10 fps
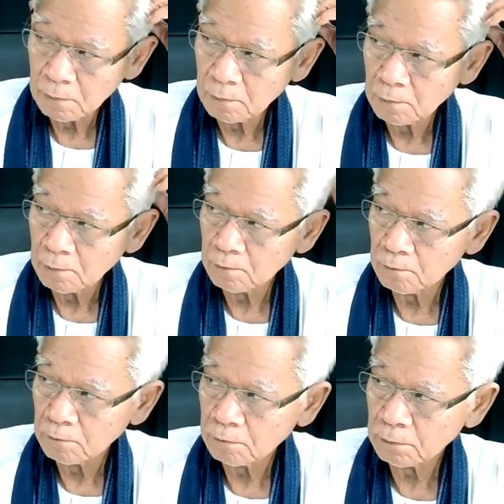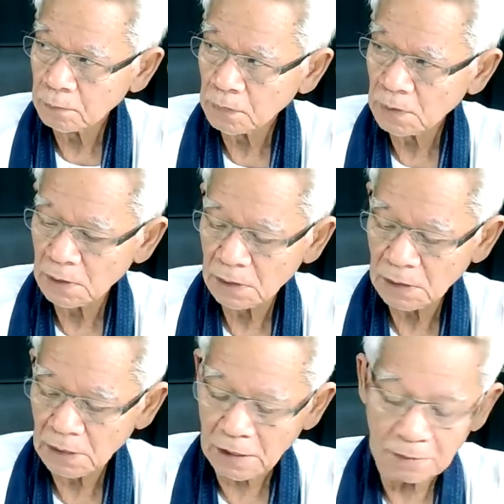เสื่อม
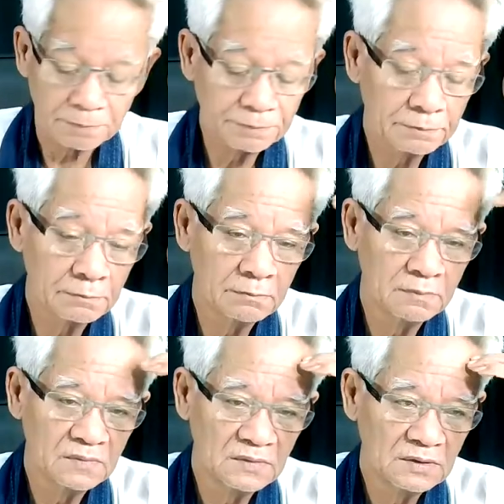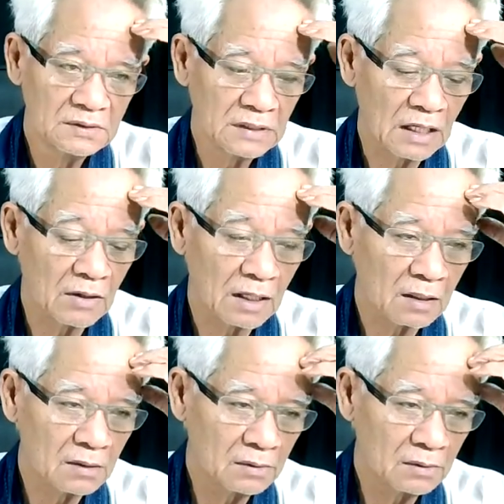ครับ เอาละ